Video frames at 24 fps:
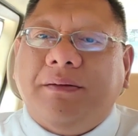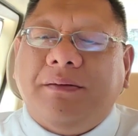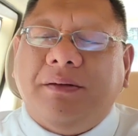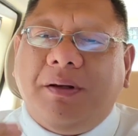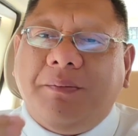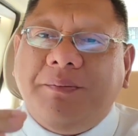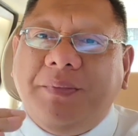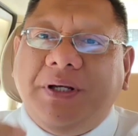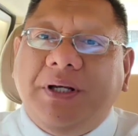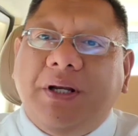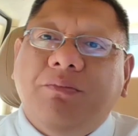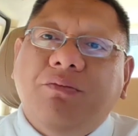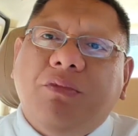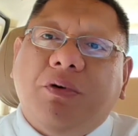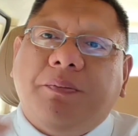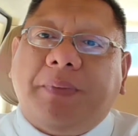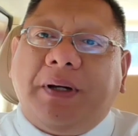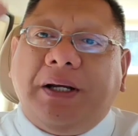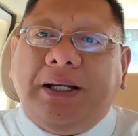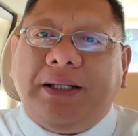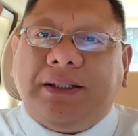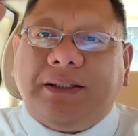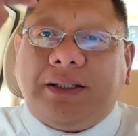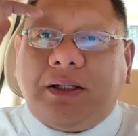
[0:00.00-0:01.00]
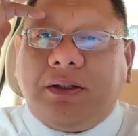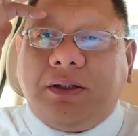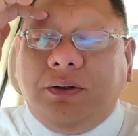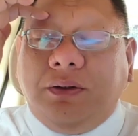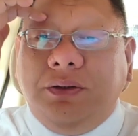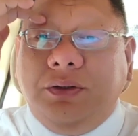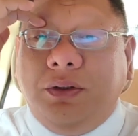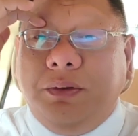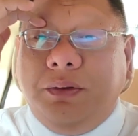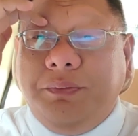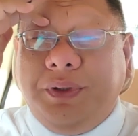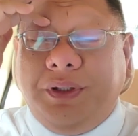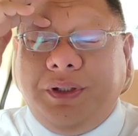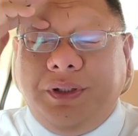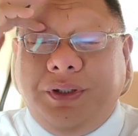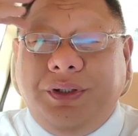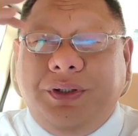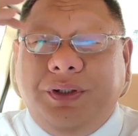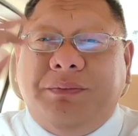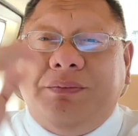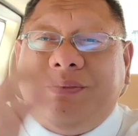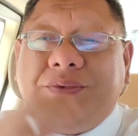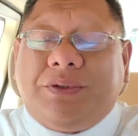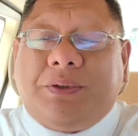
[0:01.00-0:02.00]
Labi na mo palit ng
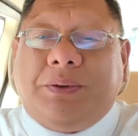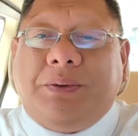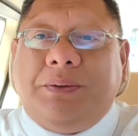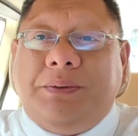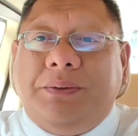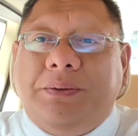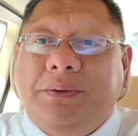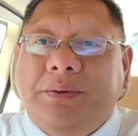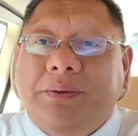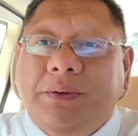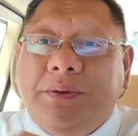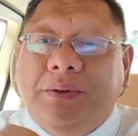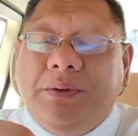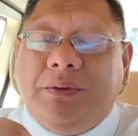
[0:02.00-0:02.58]
condominium so